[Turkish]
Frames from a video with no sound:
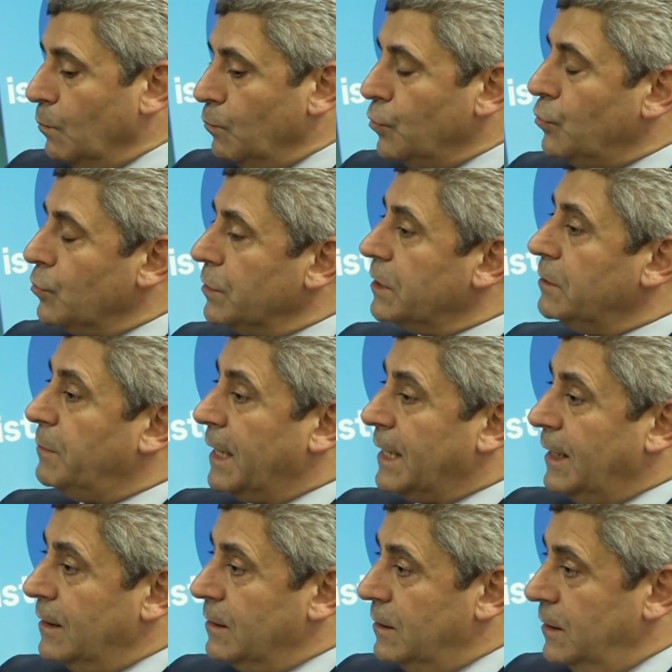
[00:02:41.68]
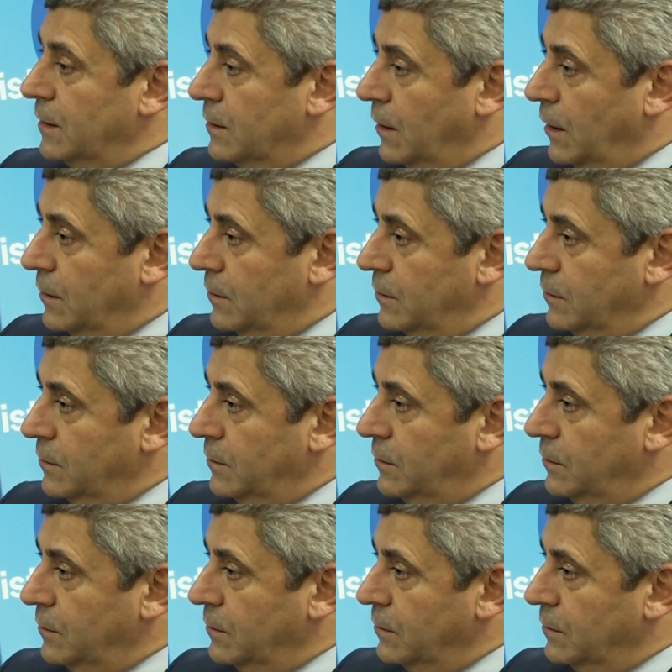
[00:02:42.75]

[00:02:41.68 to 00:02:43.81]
Bu konudaki beklentilerini anladık